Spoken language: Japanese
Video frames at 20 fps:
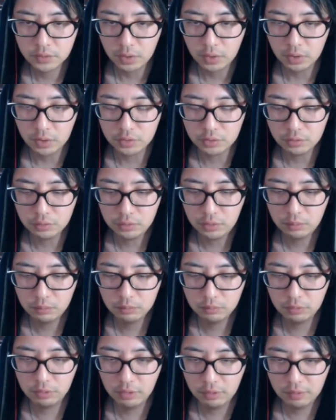さあ充
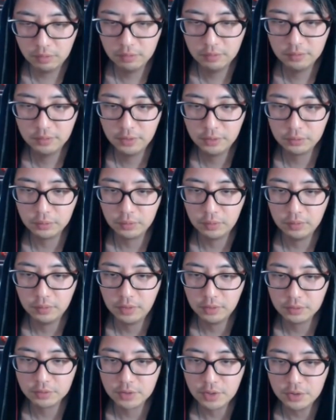電もなん
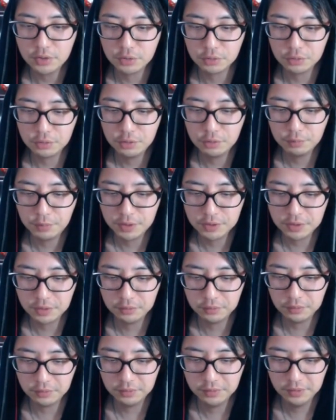とあと
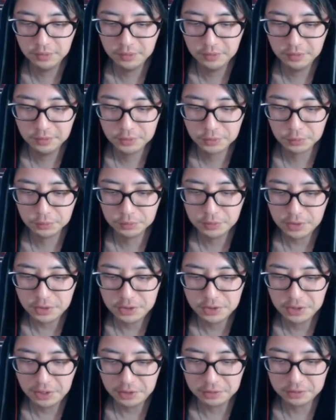39%、 そん
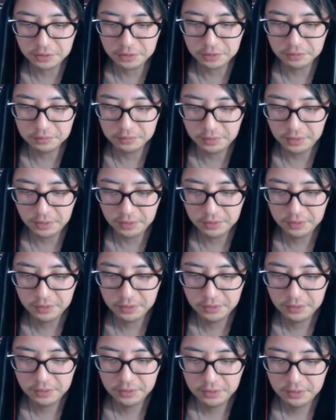なにないっていうね。
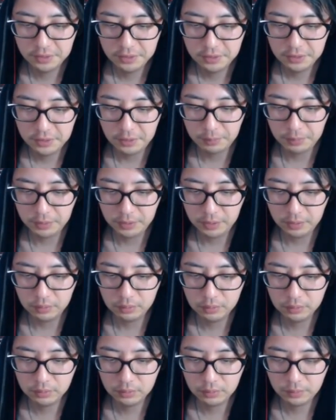やっぱね
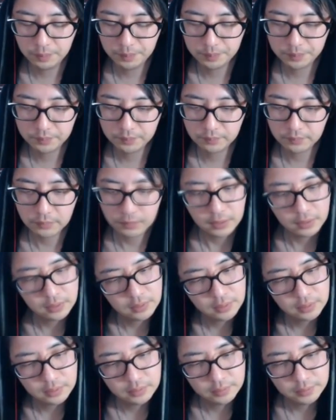この
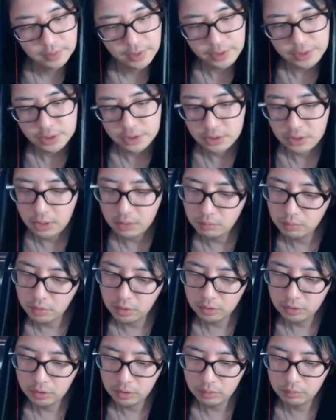
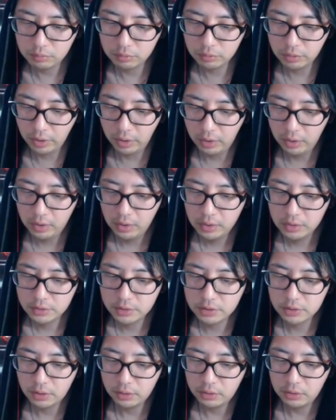HDMI ケーブルで
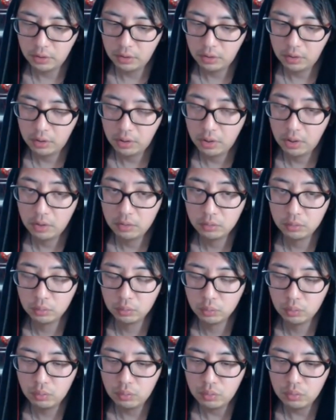つなぎながらやる
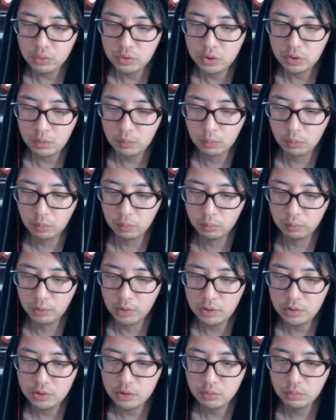とどうしてもこう
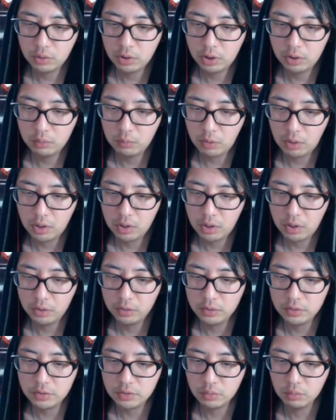電池の減りも
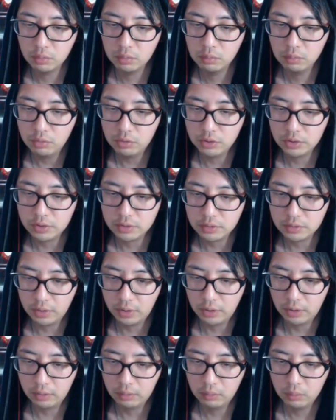早いですし重いです
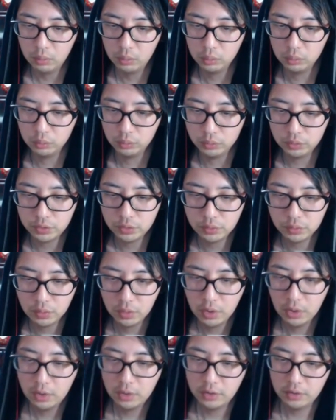ね。おお、
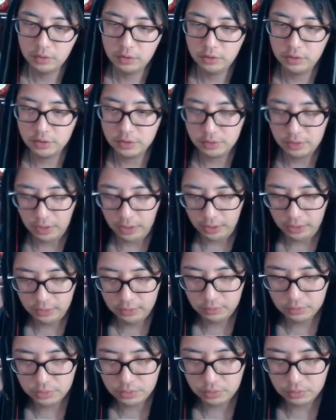いいですね。
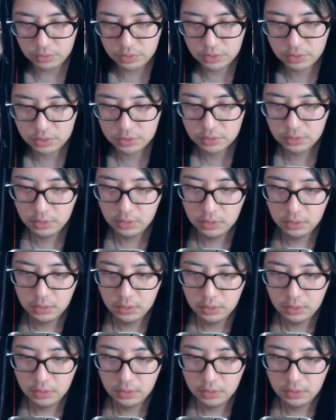よしよし。